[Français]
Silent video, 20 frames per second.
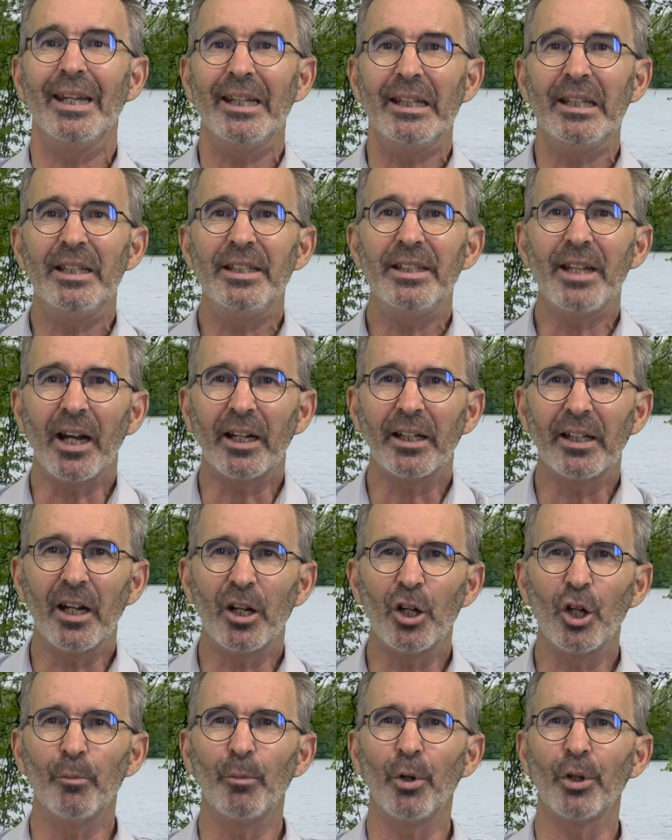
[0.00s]
il n'y a qu'un
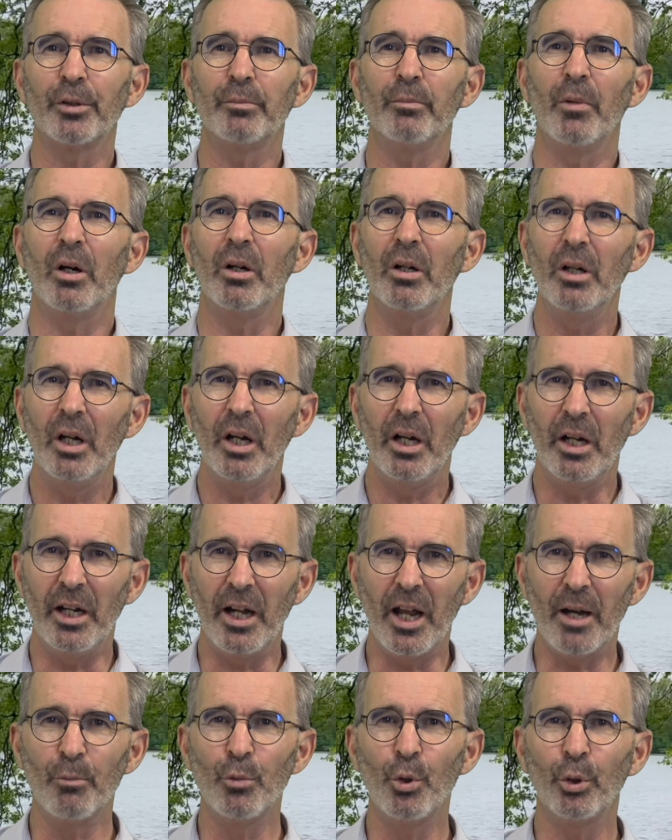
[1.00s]
commandement,
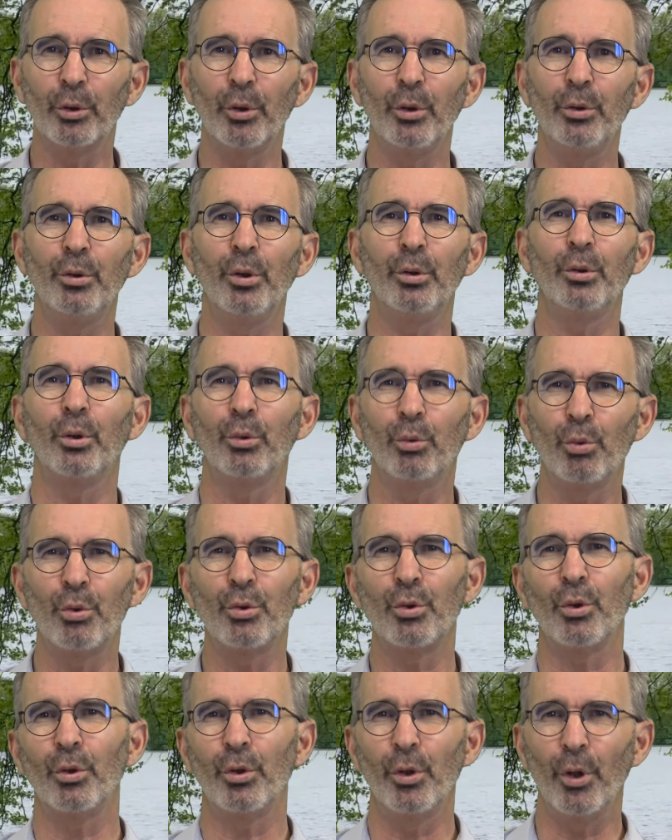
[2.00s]
l'amour de Dieu de tout
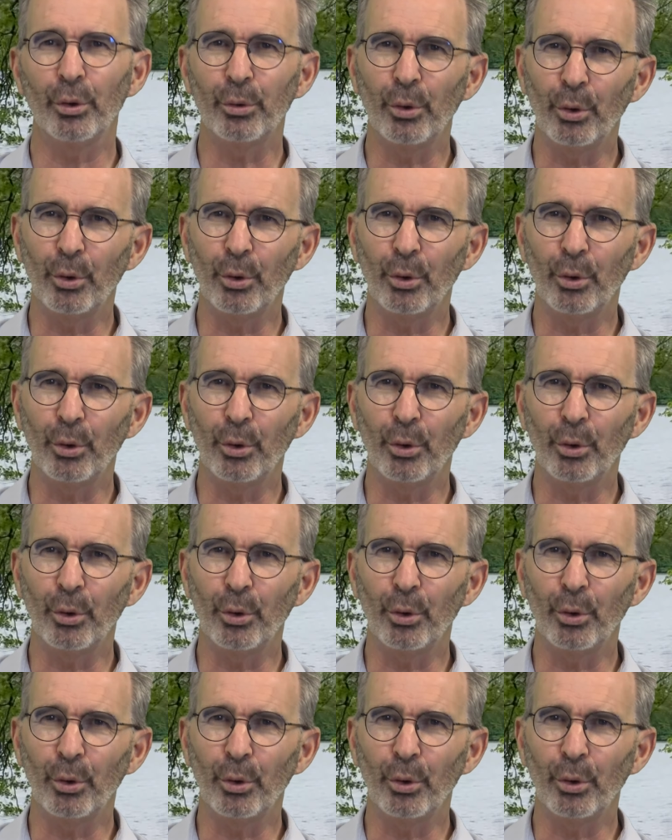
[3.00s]
son cœur,